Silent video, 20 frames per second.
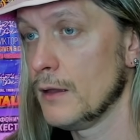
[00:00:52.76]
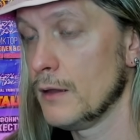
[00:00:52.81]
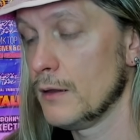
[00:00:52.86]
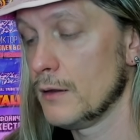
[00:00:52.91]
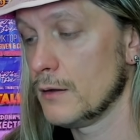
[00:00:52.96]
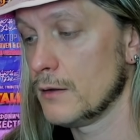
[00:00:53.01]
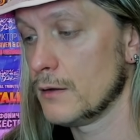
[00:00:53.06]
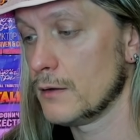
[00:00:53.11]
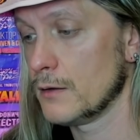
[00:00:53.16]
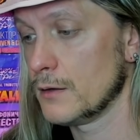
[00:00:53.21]

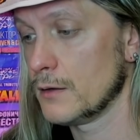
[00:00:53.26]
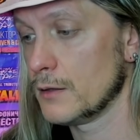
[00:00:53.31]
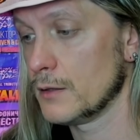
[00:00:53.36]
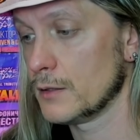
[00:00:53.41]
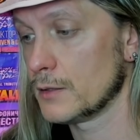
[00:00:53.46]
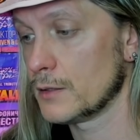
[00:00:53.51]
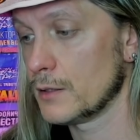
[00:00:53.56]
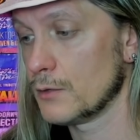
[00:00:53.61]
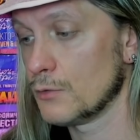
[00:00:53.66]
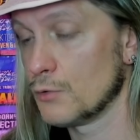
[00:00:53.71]
Э,
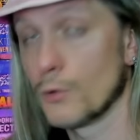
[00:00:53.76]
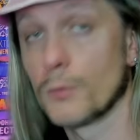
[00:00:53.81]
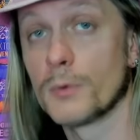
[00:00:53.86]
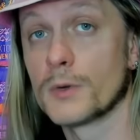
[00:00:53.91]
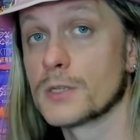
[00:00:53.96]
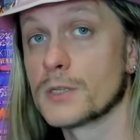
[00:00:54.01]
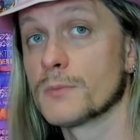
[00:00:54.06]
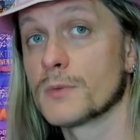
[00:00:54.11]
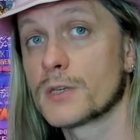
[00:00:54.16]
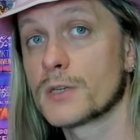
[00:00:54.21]
это
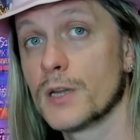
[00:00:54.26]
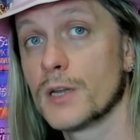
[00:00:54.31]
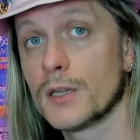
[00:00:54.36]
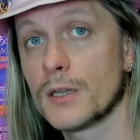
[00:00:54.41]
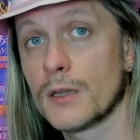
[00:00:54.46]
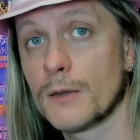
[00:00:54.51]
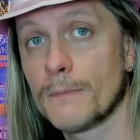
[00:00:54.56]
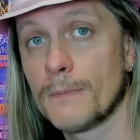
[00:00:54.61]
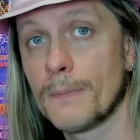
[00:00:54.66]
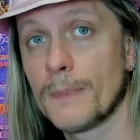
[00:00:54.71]
образы
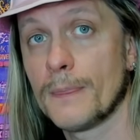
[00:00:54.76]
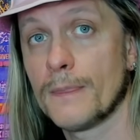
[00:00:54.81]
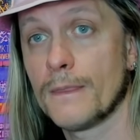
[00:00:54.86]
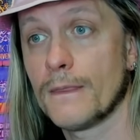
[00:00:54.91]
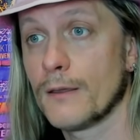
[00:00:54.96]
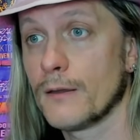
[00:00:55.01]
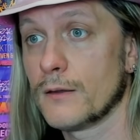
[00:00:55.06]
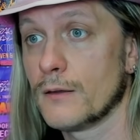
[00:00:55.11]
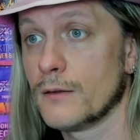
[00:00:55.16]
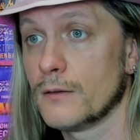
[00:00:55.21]
мышления,
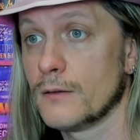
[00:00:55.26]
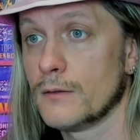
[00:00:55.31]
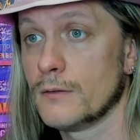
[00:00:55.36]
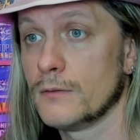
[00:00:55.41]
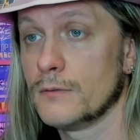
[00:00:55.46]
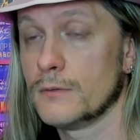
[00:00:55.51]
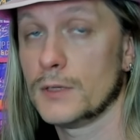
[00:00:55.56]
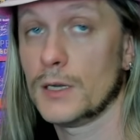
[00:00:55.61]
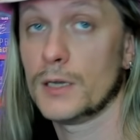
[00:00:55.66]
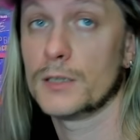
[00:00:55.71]
э,
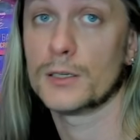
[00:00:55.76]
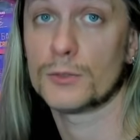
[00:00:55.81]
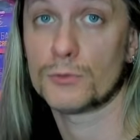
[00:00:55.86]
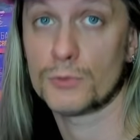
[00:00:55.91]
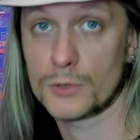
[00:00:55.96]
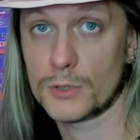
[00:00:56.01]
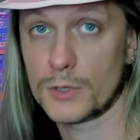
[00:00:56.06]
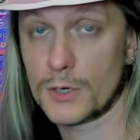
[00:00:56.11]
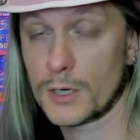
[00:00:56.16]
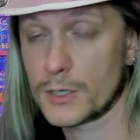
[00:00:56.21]
я о них
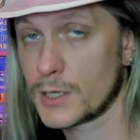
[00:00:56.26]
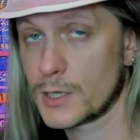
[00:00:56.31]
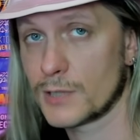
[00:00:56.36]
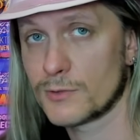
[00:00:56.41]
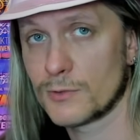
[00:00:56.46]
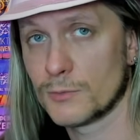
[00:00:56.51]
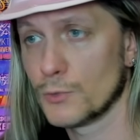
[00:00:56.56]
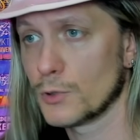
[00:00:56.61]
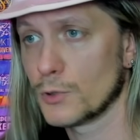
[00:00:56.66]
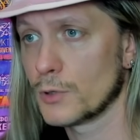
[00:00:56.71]
тоже
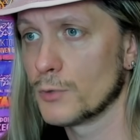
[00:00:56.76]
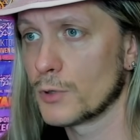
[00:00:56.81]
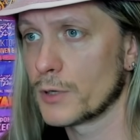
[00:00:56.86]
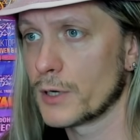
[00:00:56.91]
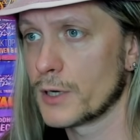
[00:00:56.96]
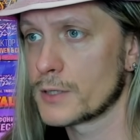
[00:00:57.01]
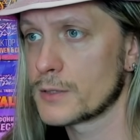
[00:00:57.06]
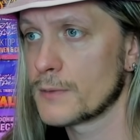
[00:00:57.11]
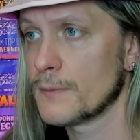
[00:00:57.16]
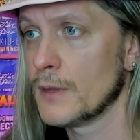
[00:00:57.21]
рассказывал много-много
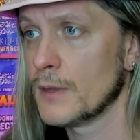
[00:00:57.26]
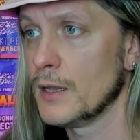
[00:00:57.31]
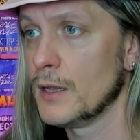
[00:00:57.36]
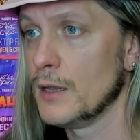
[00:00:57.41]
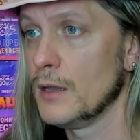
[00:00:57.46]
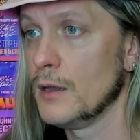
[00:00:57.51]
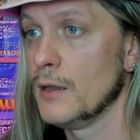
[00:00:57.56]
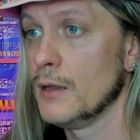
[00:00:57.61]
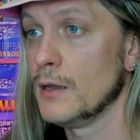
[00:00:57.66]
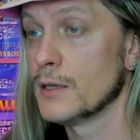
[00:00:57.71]
раз.
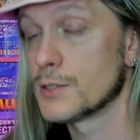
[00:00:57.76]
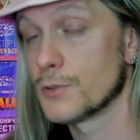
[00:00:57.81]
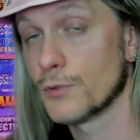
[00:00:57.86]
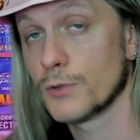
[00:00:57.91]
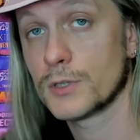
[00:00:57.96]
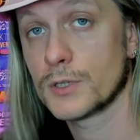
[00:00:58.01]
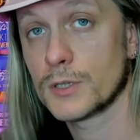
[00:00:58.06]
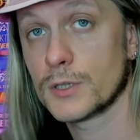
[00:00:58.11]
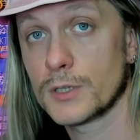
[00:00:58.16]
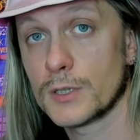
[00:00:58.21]

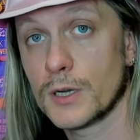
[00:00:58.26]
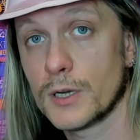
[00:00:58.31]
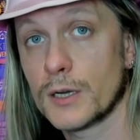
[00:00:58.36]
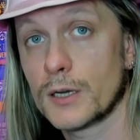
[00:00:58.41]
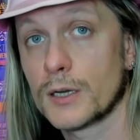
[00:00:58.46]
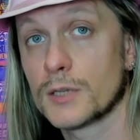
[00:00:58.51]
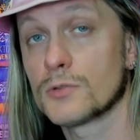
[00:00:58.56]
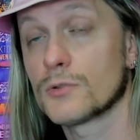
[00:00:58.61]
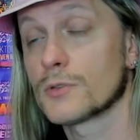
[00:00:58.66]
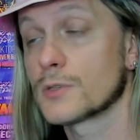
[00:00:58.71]
Сегодня я
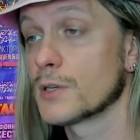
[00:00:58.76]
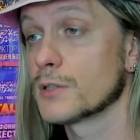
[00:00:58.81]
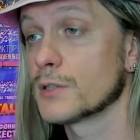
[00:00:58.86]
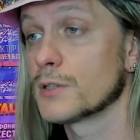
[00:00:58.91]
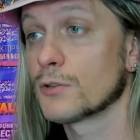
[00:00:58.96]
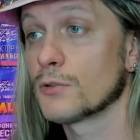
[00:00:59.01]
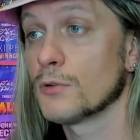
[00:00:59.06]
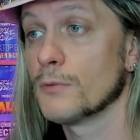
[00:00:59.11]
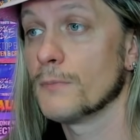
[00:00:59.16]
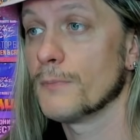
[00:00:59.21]
хочу рассказать о
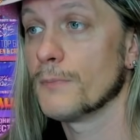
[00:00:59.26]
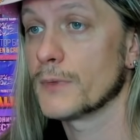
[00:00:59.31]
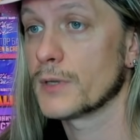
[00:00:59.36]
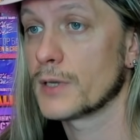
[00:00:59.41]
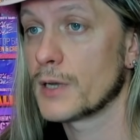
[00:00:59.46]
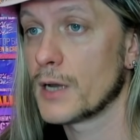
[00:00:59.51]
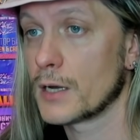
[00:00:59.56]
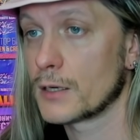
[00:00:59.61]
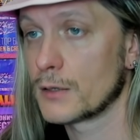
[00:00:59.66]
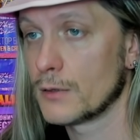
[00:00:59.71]
том,
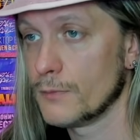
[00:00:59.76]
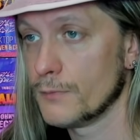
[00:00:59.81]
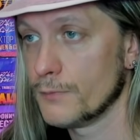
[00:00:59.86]
как